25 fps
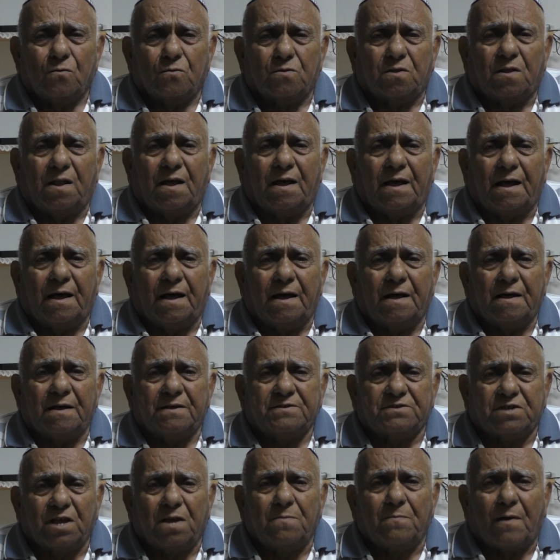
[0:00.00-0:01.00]
قلت
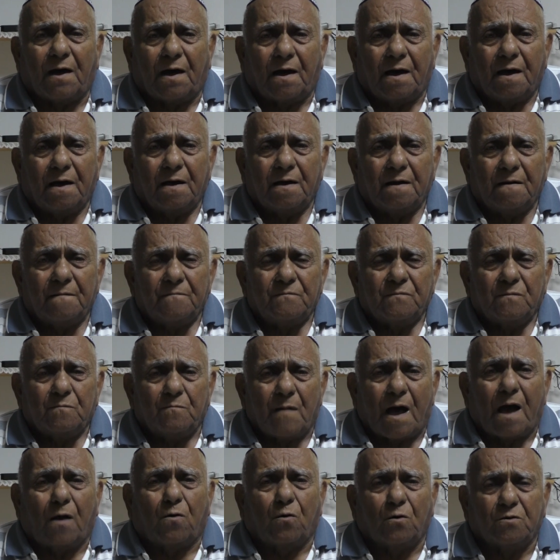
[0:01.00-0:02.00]
لها سيما
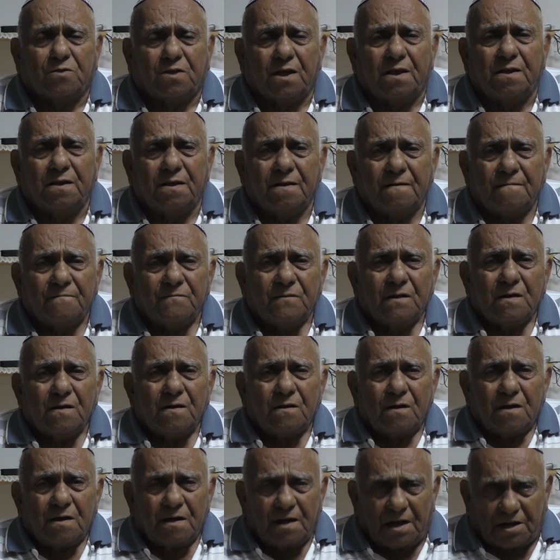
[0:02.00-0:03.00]
ما قلتي
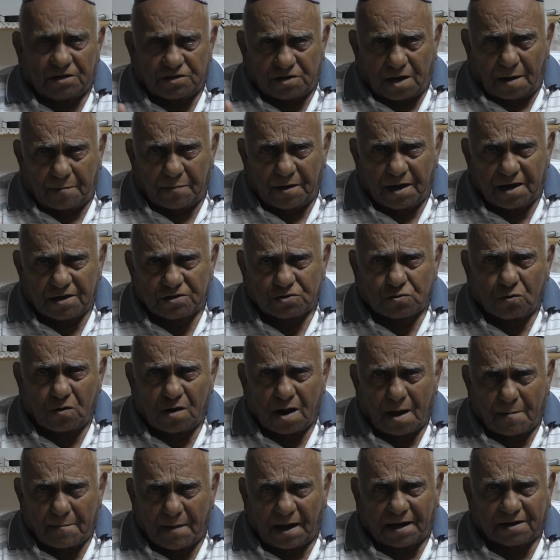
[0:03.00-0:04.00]
اعجبش
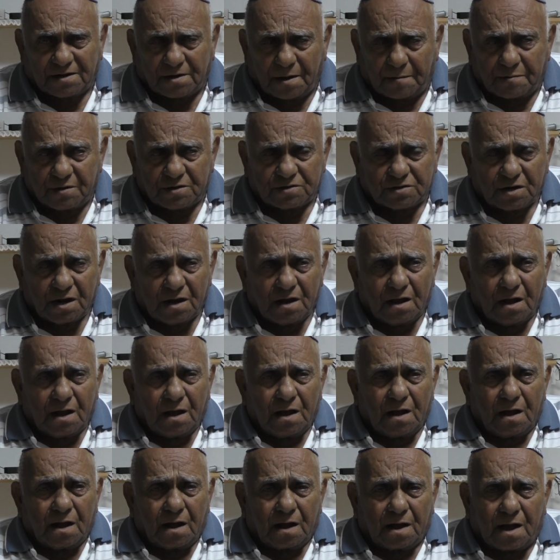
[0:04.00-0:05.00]
ولا ما عجبش
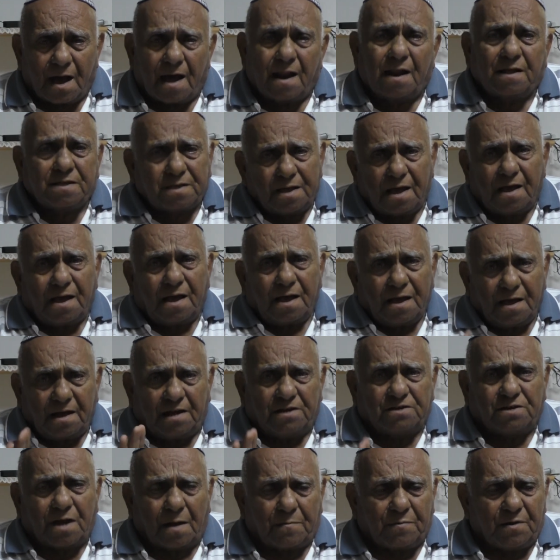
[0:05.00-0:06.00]
قالت
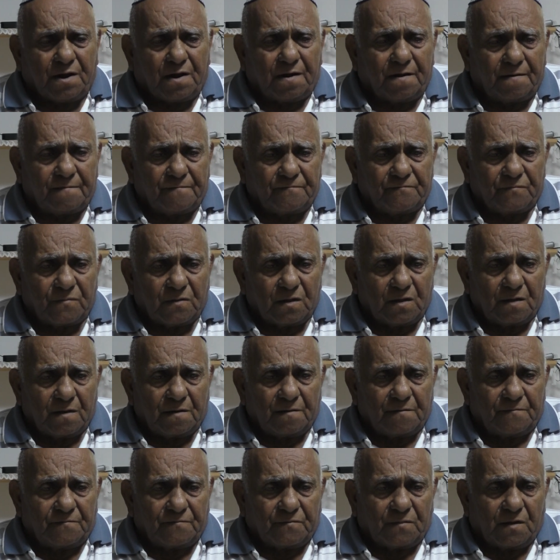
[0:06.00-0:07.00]
اعجبني
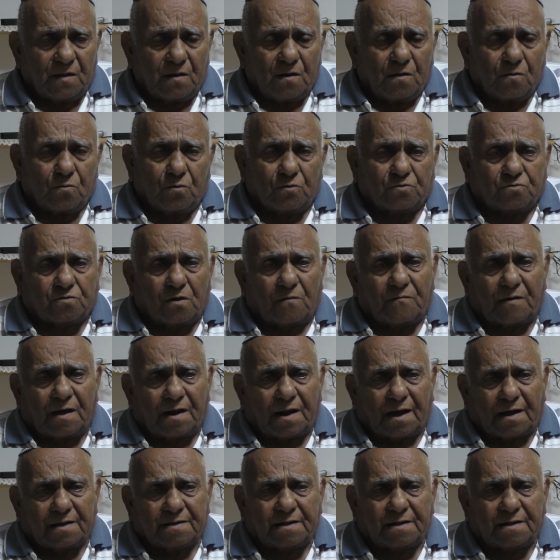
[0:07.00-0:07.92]
قلت له